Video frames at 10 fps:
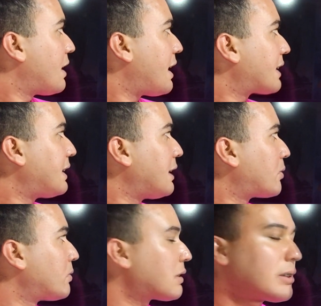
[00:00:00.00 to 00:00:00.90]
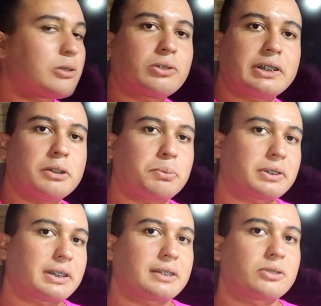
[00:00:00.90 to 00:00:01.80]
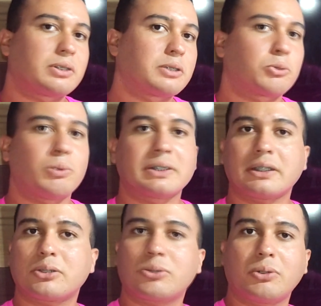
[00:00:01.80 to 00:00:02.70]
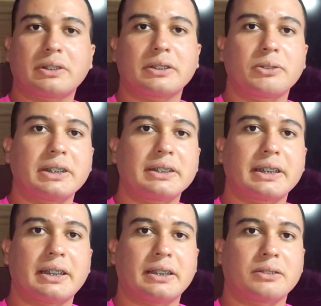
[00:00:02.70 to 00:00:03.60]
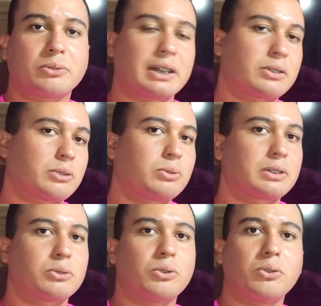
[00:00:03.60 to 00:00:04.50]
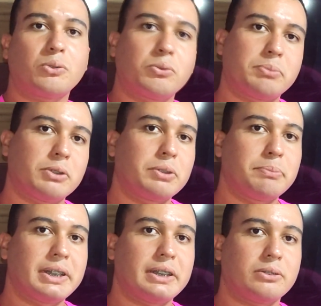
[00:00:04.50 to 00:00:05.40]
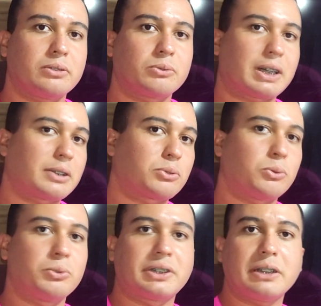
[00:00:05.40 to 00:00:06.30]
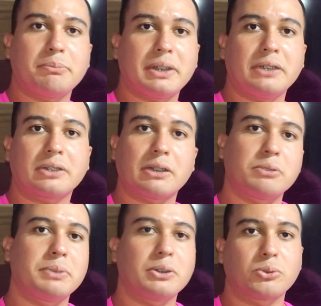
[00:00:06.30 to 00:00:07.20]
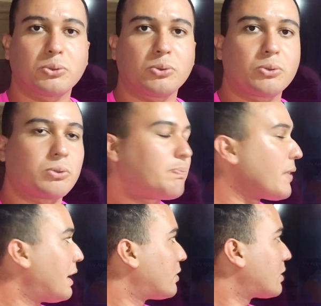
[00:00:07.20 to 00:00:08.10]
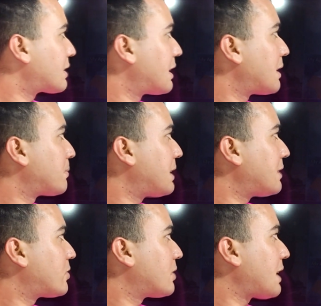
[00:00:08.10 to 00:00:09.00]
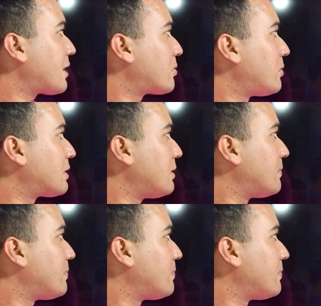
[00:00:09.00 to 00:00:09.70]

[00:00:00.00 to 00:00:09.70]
Aqui em contas e login eu posso estar adicionando quantas contas eu quiser. No caso a conta com o meu e-mail. No caso o Gmail que é o e-mail do Google. Nós clicamos em adicionar conta.